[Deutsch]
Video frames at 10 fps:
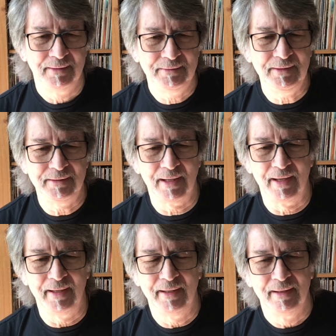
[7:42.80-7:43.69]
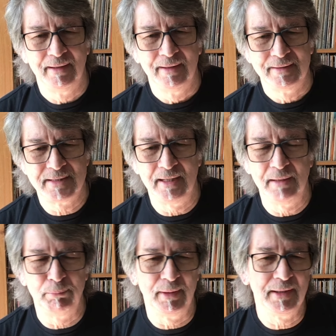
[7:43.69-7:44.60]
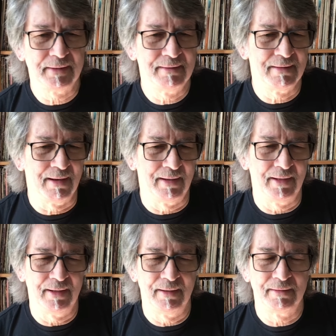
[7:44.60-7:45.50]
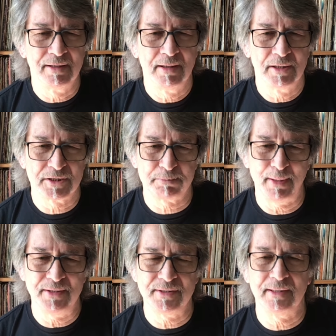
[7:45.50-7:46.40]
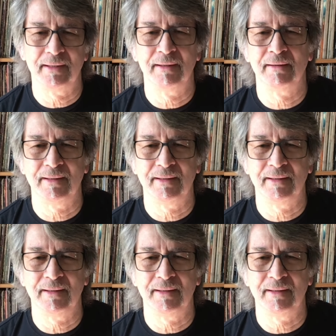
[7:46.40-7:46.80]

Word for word: Die drei zelebrierten einen spacigen